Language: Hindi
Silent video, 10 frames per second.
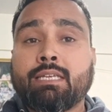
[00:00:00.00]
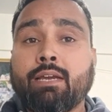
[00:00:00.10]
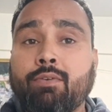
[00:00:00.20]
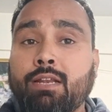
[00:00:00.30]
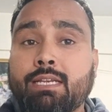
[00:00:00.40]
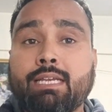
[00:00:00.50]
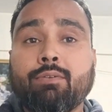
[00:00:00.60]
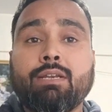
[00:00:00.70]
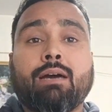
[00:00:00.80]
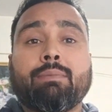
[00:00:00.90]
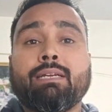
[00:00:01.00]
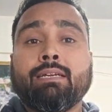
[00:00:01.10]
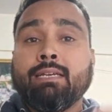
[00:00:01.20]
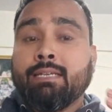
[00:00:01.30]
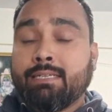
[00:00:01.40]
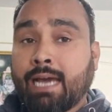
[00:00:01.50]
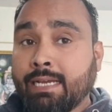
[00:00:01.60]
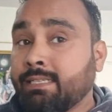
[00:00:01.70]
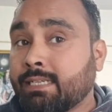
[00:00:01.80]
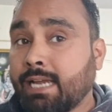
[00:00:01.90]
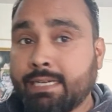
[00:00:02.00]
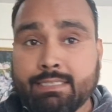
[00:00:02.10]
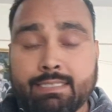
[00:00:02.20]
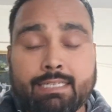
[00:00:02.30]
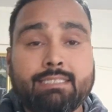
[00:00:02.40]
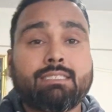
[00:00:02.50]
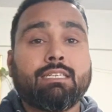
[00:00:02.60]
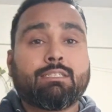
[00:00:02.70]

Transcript: केवल और केवल हमें नाइन कैंडिडेट्स